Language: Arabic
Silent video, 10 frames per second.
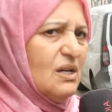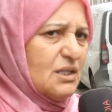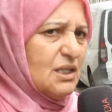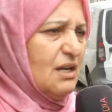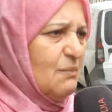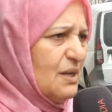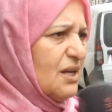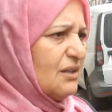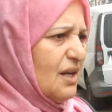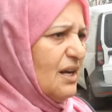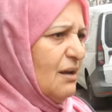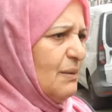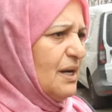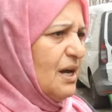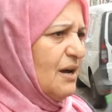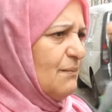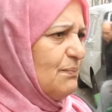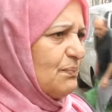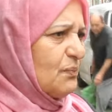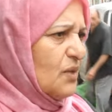صعيب انك هو زوال يعني
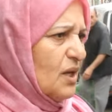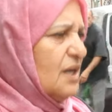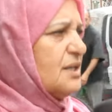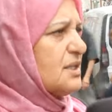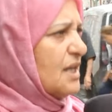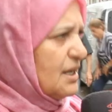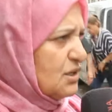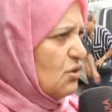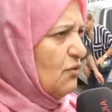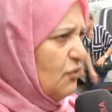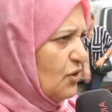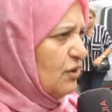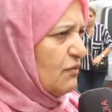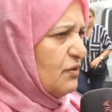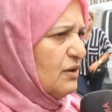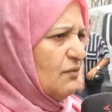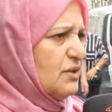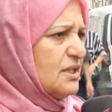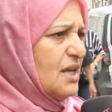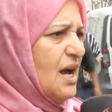هو بسيط انسان شوفير في
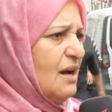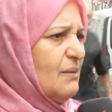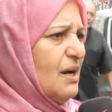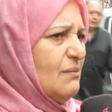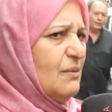الصحه ما,